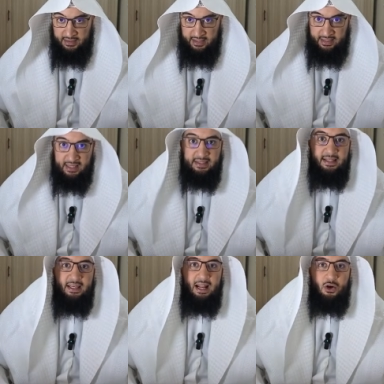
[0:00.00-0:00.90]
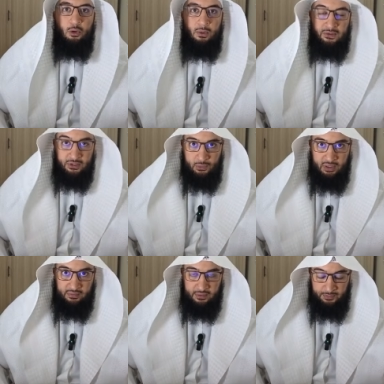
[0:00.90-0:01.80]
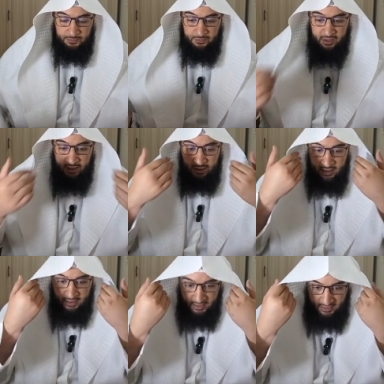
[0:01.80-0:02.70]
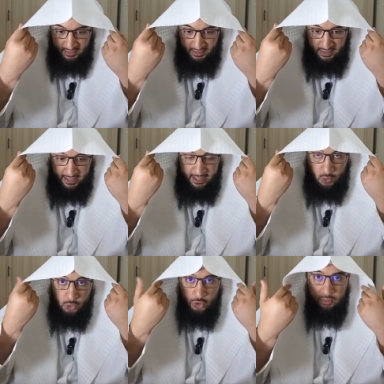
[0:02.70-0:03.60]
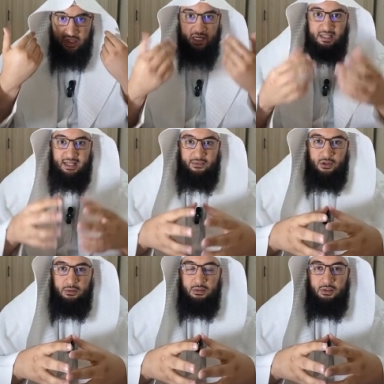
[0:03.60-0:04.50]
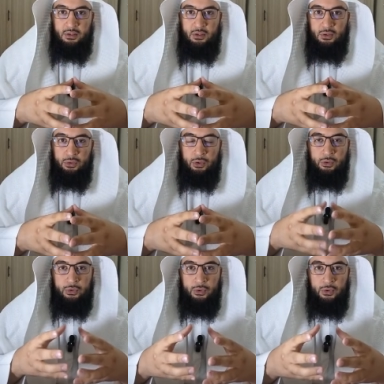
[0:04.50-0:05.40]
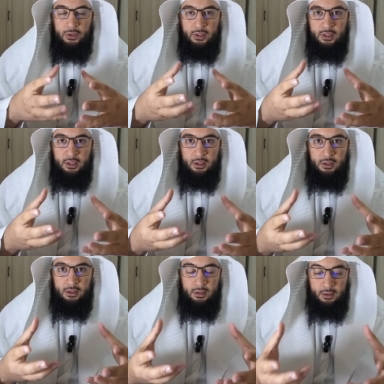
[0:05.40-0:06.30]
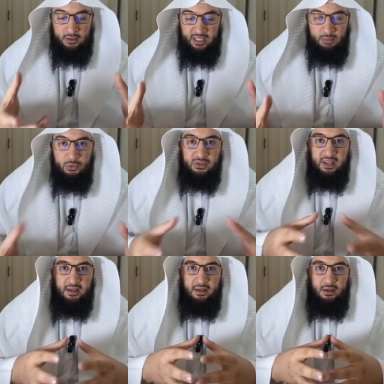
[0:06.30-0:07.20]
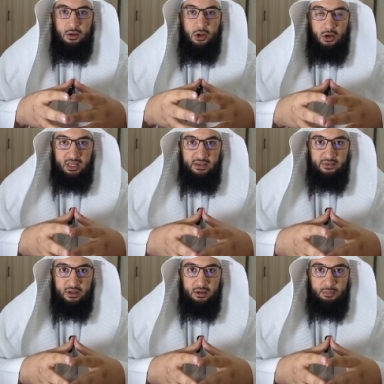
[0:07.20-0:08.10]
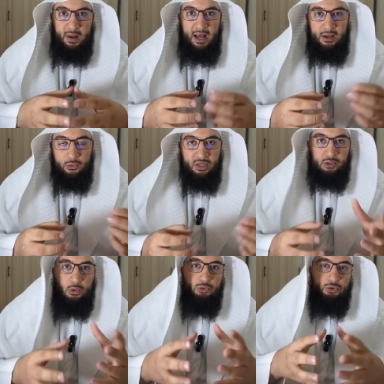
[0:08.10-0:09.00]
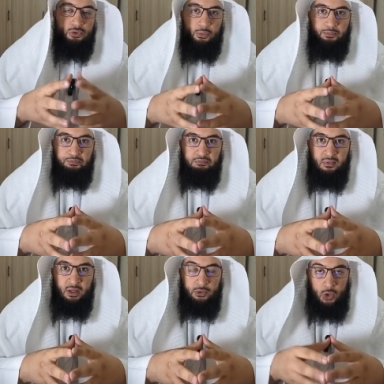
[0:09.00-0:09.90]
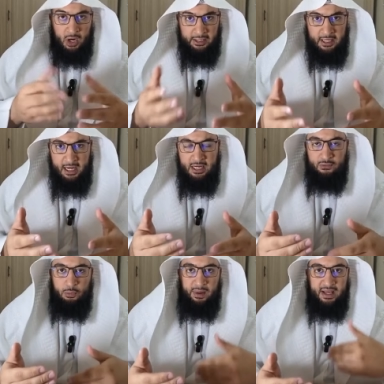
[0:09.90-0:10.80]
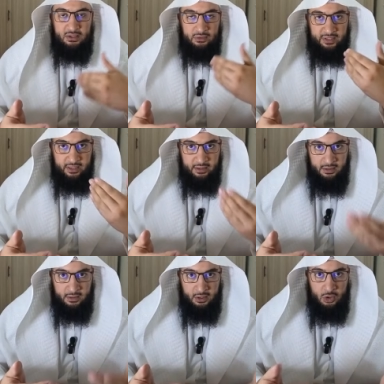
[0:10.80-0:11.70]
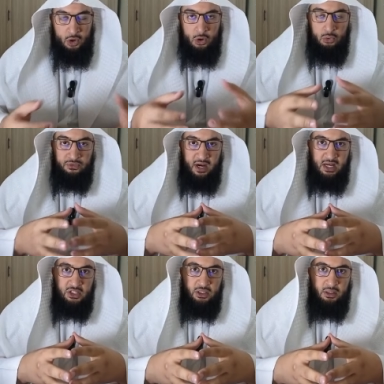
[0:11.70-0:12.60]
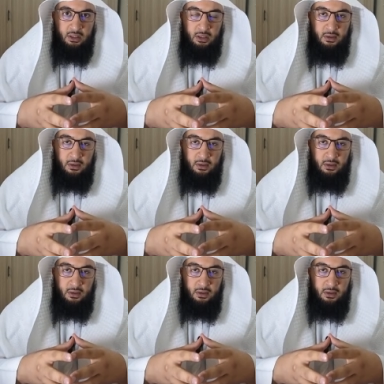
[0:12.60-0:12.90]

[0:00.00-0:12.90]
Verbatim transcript: C'est ainsi qu'il a commencé son livre. Il est coutume chez les savants que de débuter leur livre par une introduction dans laquelle ils vont présenter leur ouvrage,